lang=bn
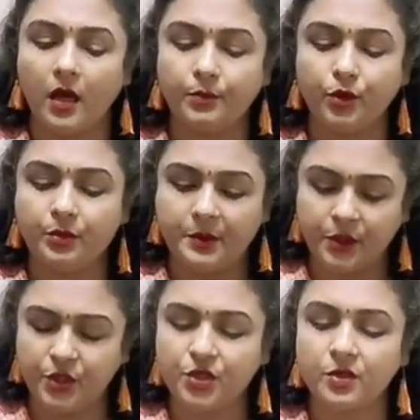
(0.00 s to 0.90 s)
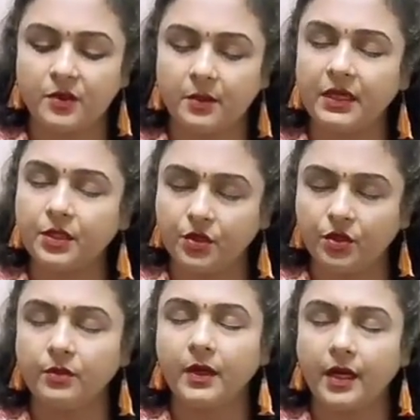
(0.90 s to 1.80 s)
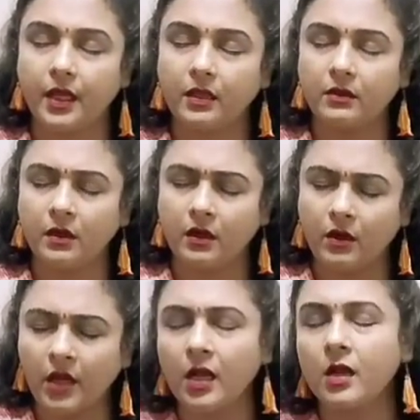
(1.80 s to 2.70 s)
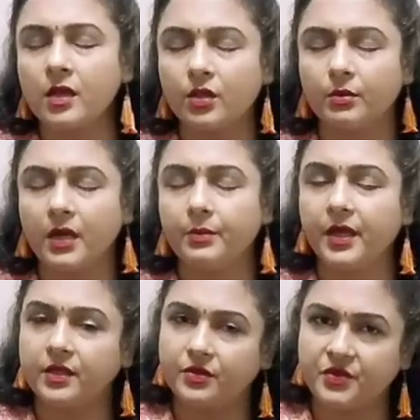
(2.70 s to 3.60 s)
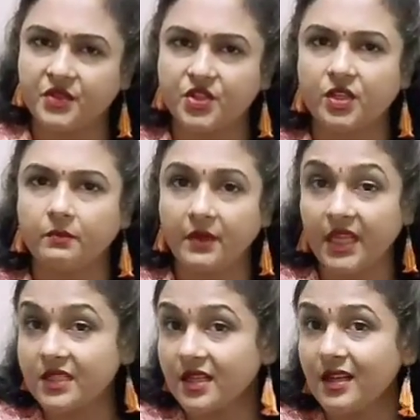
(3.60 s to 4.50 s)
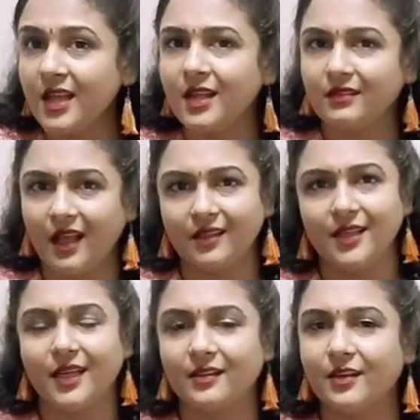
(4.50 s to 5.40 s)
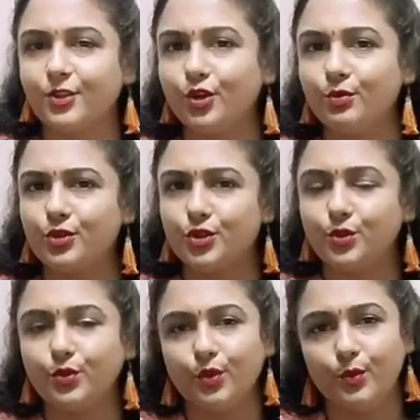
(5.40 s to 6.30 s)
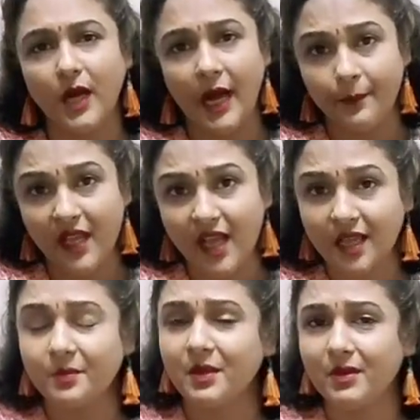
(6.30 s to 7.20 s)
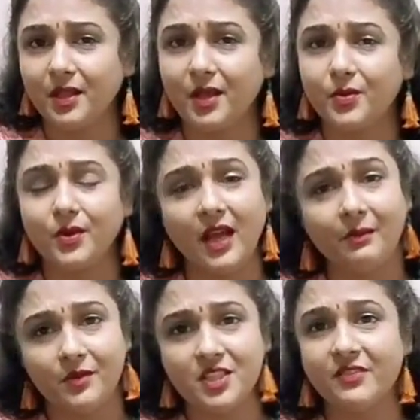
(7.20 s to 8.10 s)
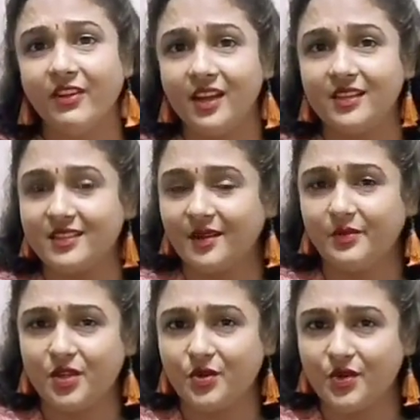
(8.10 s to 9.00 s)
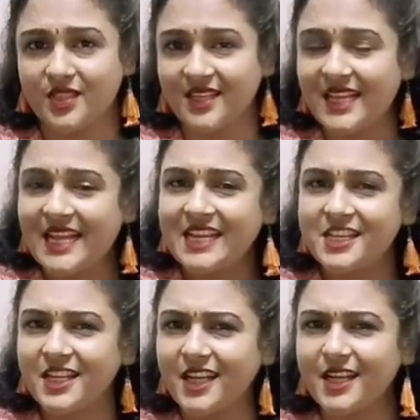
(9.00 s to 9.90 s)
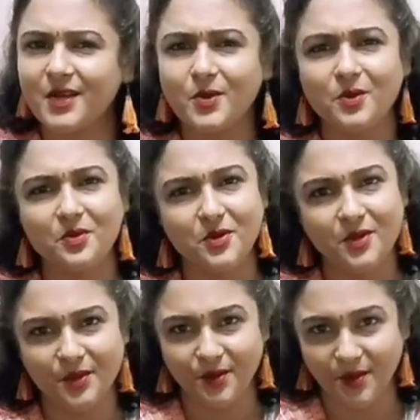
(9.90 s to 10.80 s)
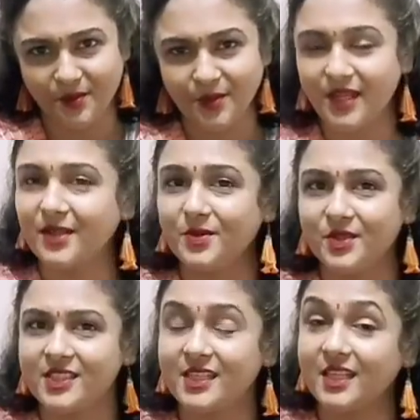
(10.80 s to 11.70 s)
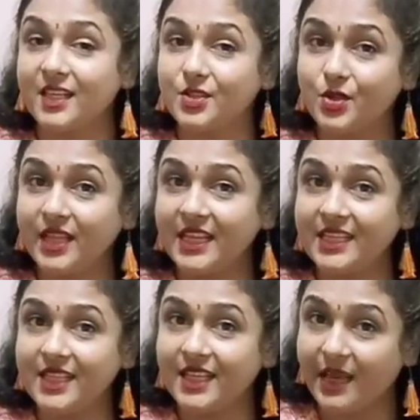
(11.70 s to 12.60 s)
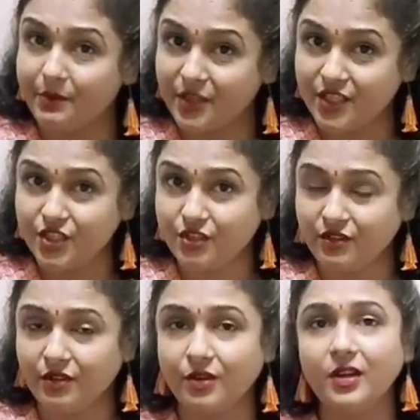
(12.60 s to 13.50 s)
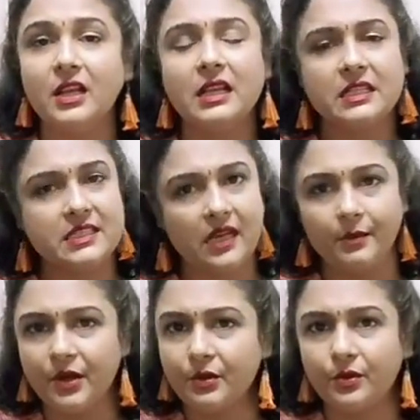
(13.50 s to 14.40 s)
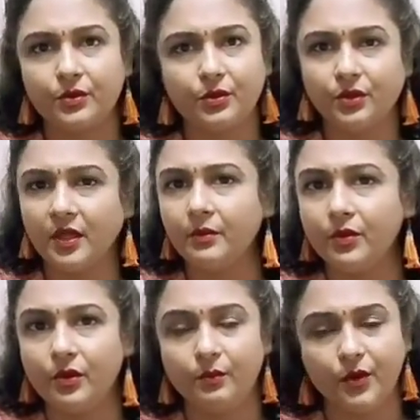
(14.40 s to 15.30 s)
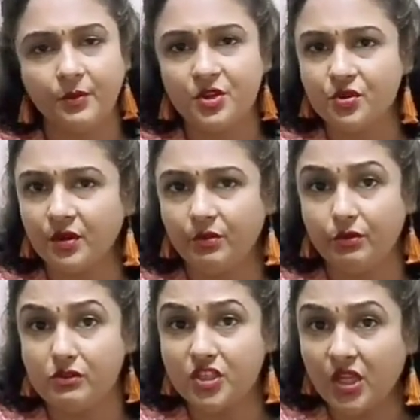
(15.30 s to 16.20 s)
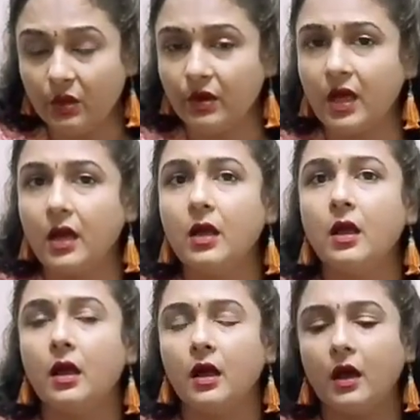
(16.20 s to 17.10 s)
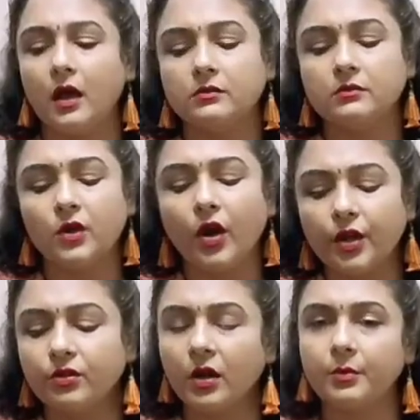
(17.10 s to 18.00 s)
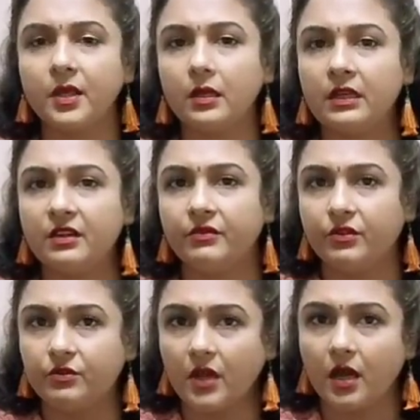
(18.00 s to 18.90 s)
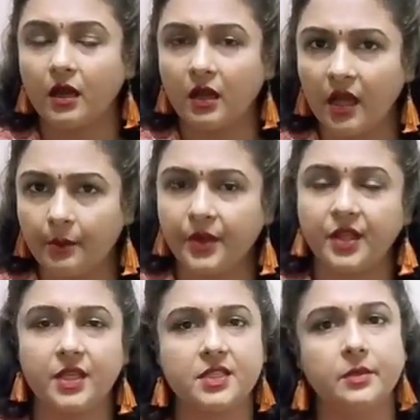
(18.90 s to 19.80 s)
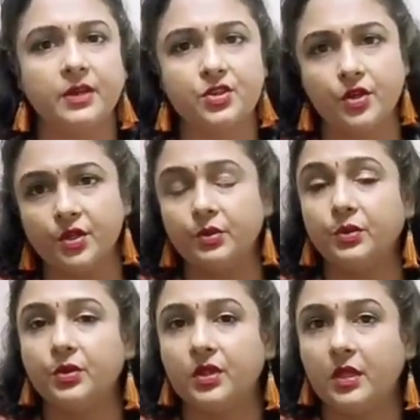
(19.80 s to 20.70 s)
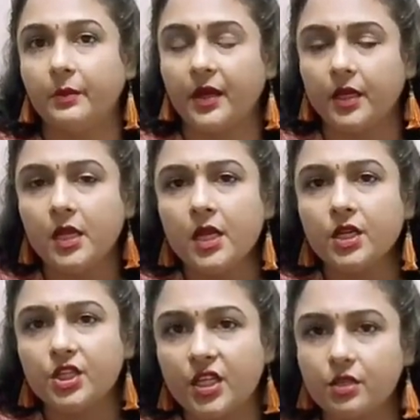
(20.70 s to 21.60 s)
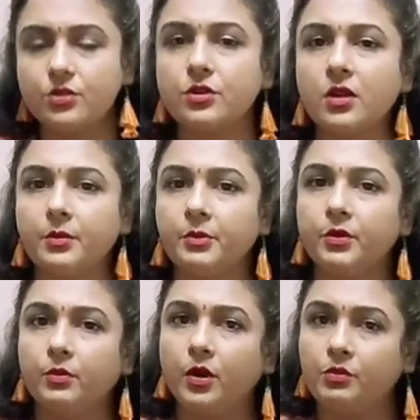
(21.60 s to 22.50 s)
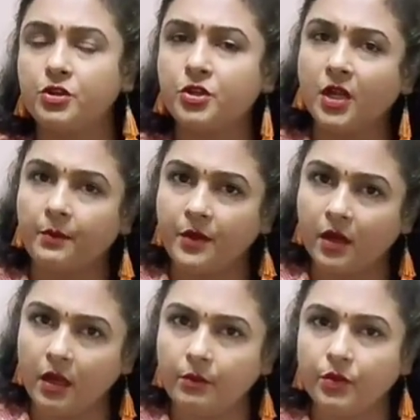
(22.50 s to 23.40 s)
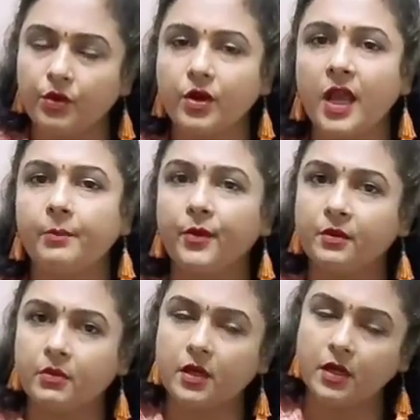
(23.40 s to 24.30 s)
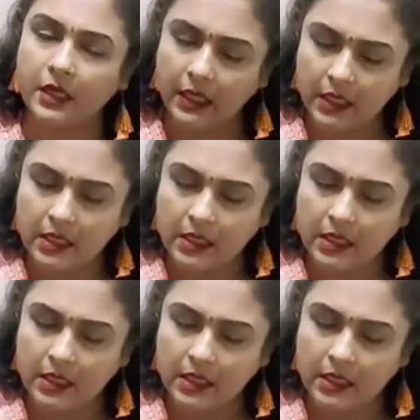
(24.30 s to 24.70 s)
পূর্ববর্তী সময়ে বা দ্বিতীয়বারে অনাকাঙ্ক্ষিতভাবে একটি রিজেকশন পেয়েছেন তাদের জ্ঞাতার্থে অবশ্যই বলবো আপনি আগে ভেবে দেখুন আপনি যে ফাইলটি সাবমিট করেছেন সেখানে কোনো ভুল তথ্য প্রদান করেছেন কিনা যদি এটি থেকে আপনি নিশ্চিত হন যে আমার কোনো তথ্যে ভুল পরিবেশনে ভুল ছিল না হয়তো আমি ইন্টারভিউটা ঘাবড়ে গিয়েছি বা সঠিক উত্তর দিতে পারিনি সেটির জন্য আমি বলবো অবশ্যই আপনারা পুনরায় অ্যাপয়েন্টমেন্ট নিয়ে